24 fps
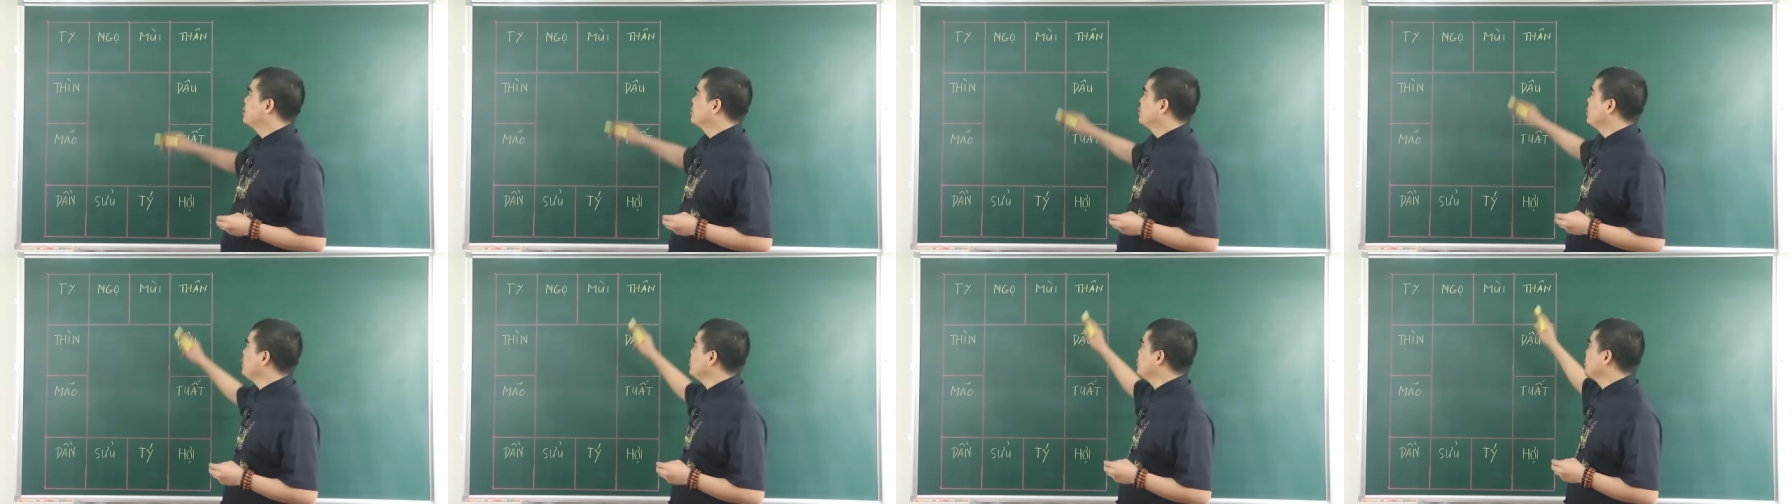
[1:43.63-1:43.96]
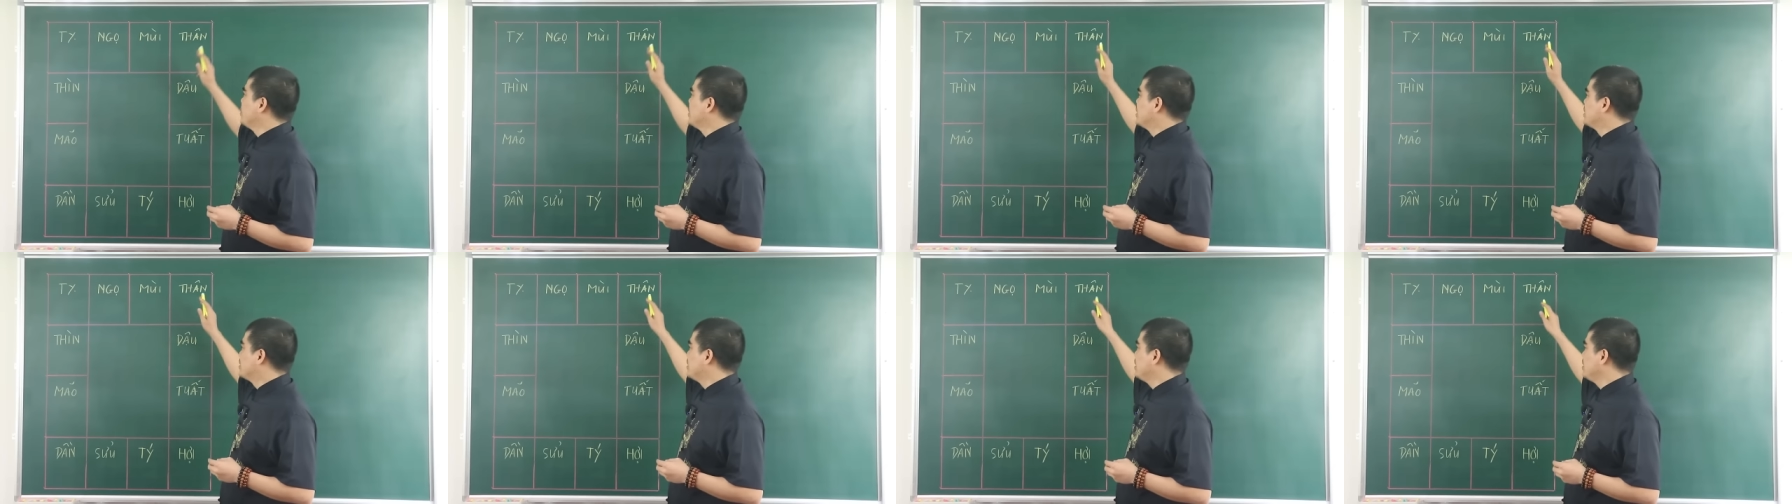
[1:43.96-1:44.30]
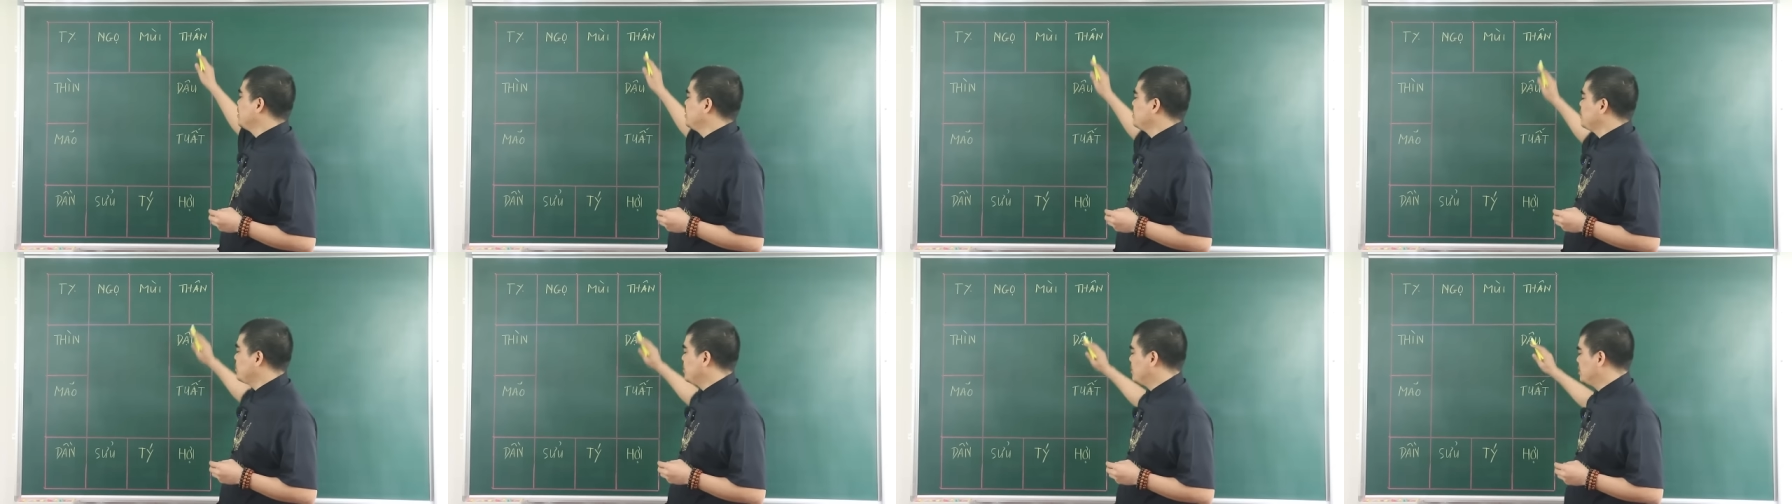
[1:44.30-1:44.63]
Đó là tuổi
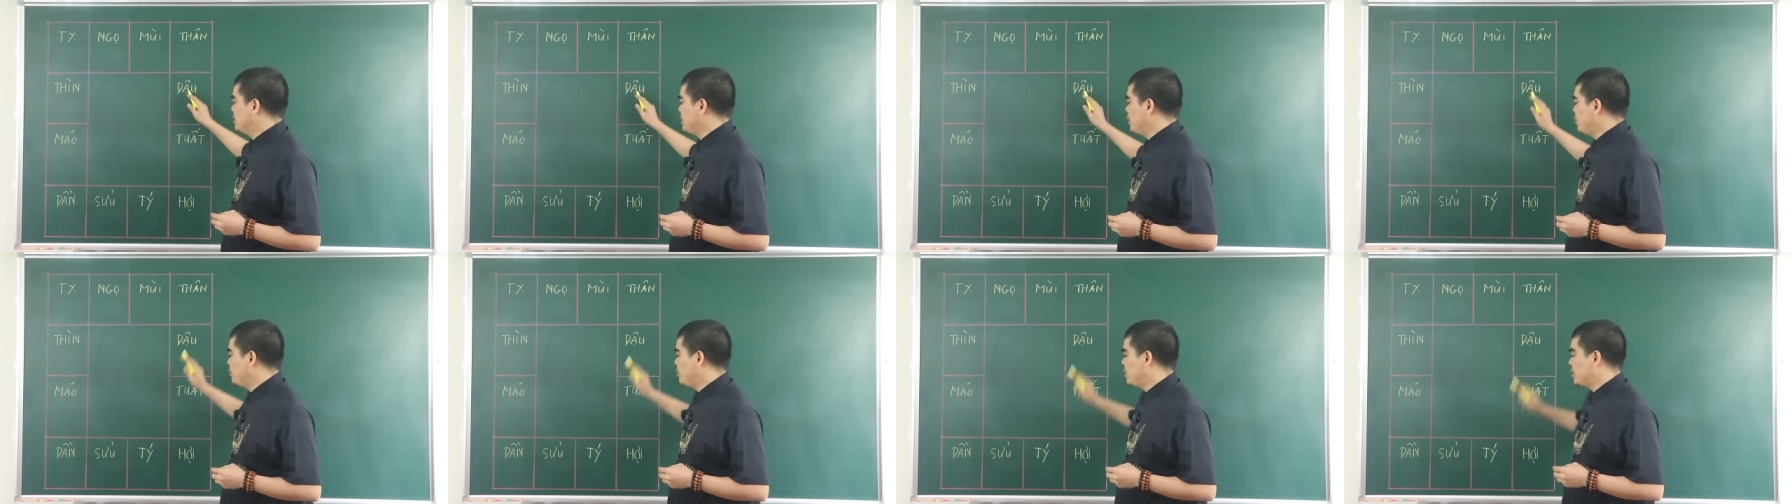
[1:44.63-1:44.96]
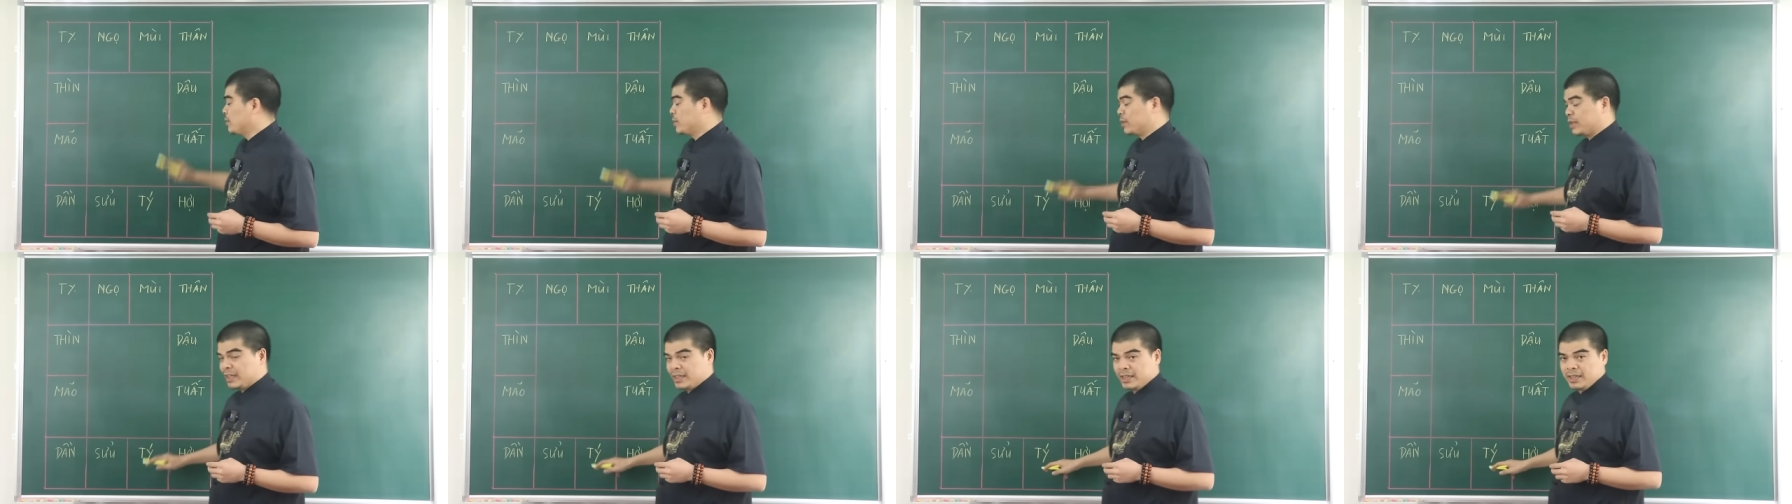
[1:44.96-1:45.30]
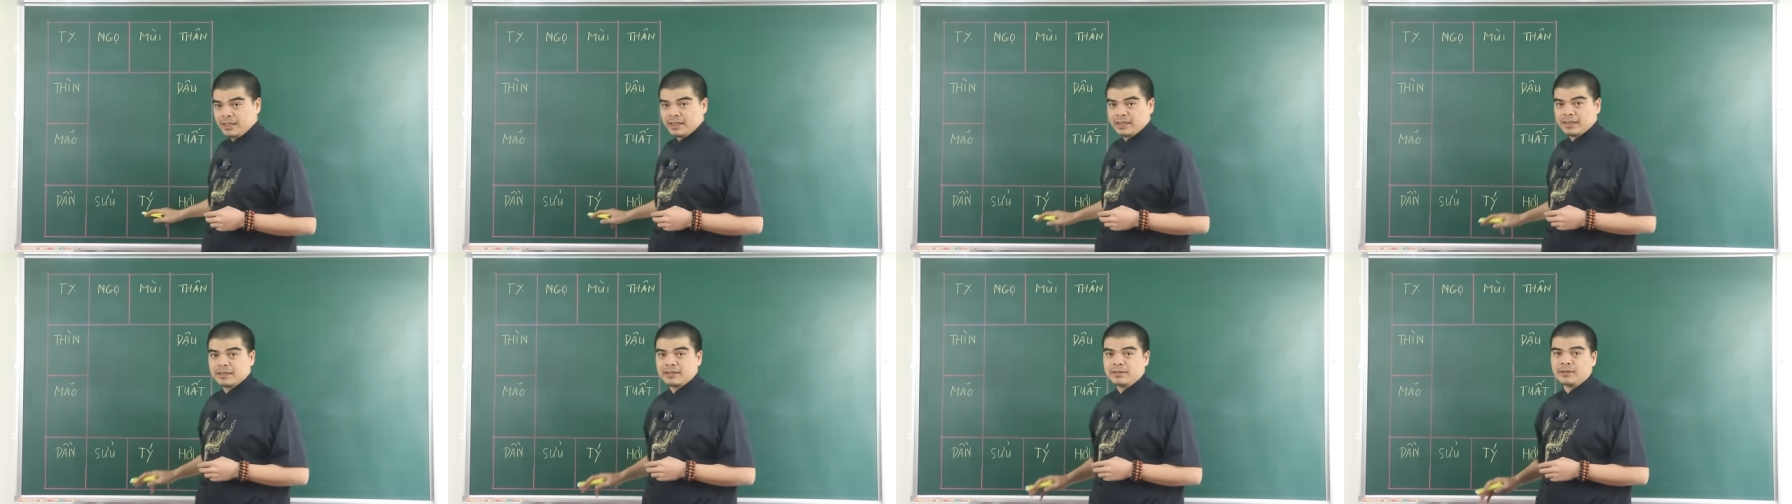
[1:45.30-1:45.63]
Thân, tuổi Dậu và tuổi
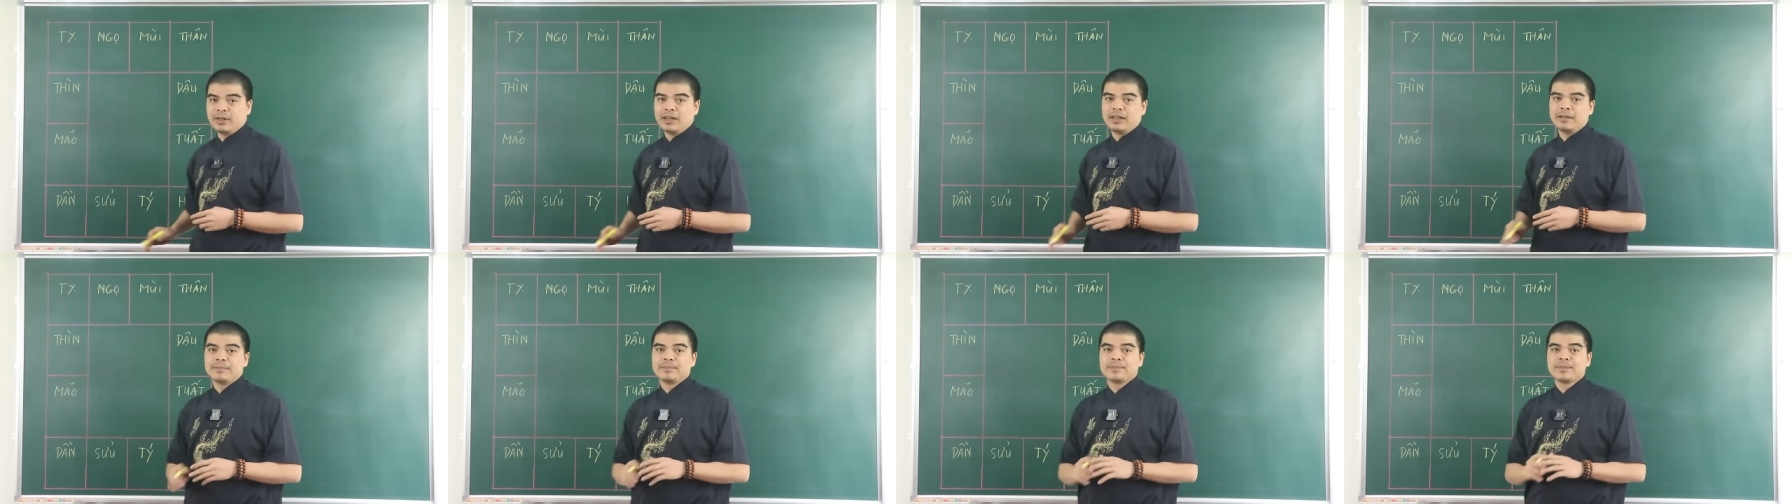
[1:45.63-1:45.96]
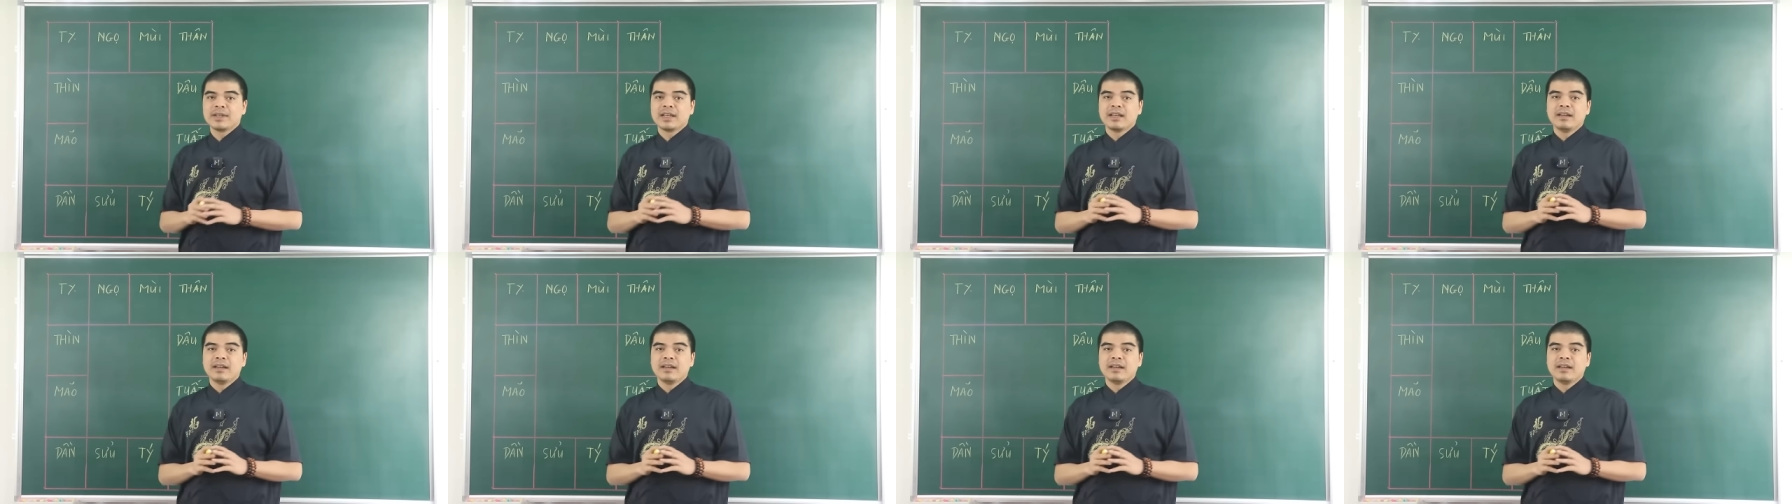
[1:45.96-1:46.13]
Tý, đúng không ạ?